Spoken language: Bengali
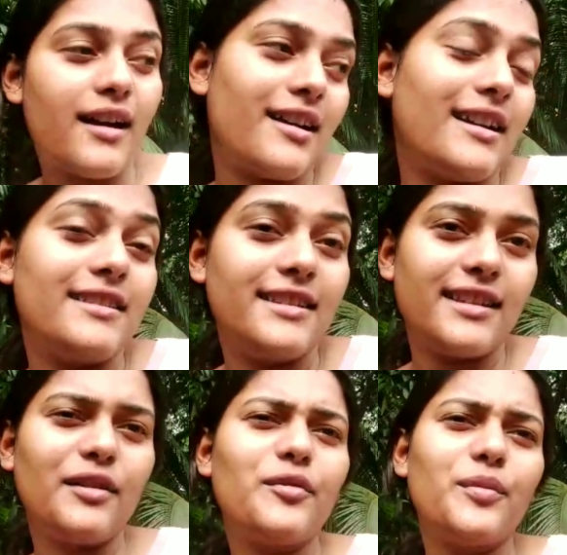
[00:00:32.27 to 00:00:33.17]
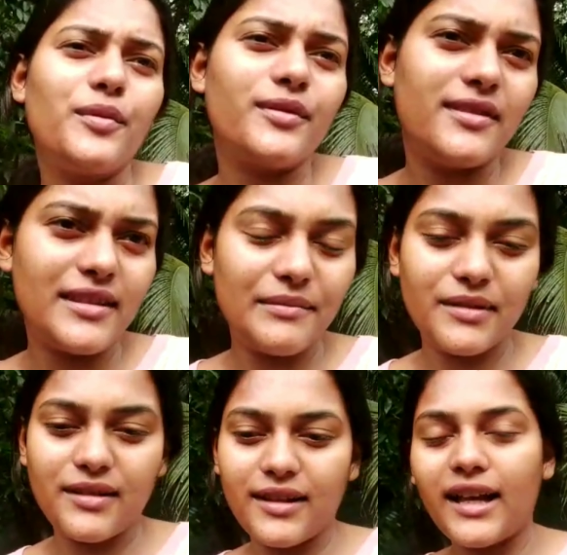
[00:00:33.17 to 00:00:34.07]
আর যেটা করব হচ্ছে
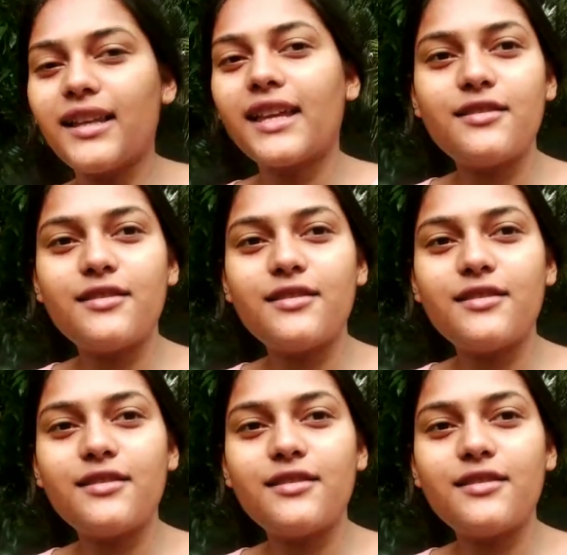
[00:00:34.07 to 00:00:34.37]
কালকে